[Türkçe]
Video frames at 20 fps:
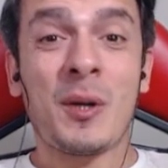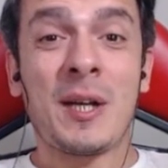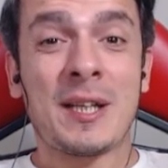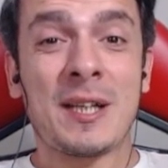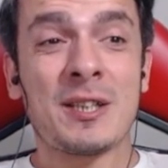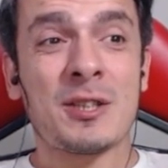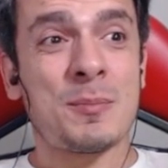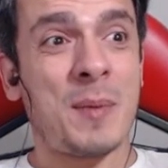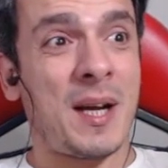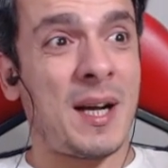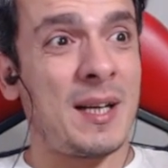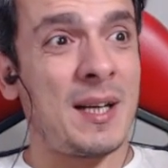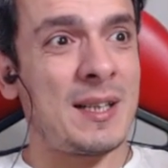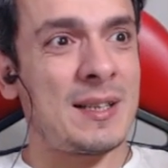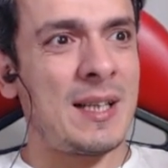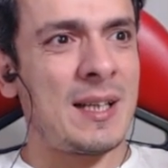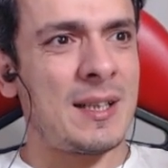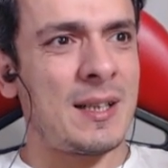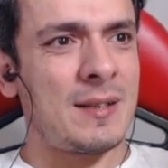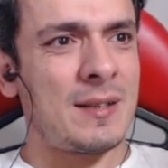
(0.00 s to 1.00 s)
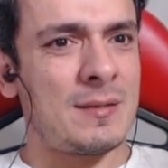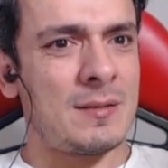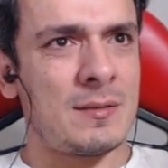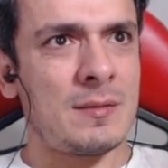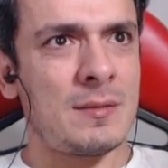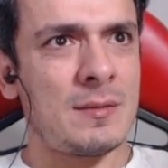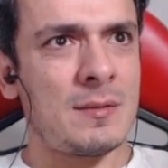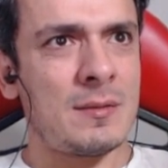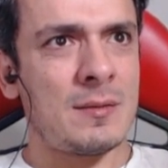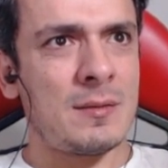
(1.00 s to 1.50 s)
ilginç mekanikler de
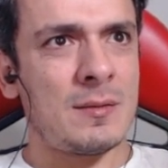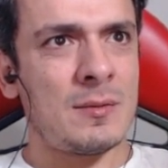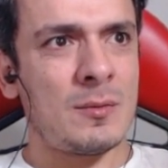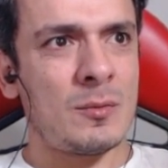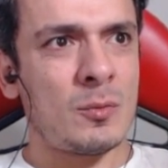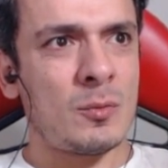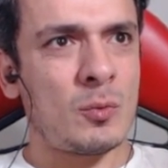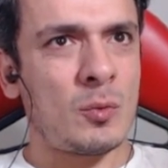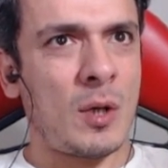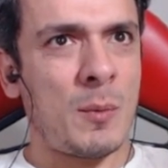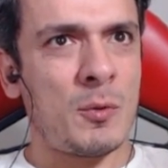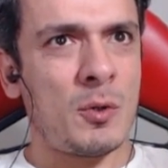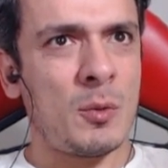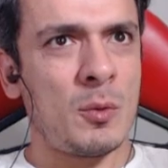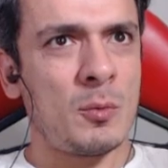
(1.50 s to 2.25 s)
durabiliyor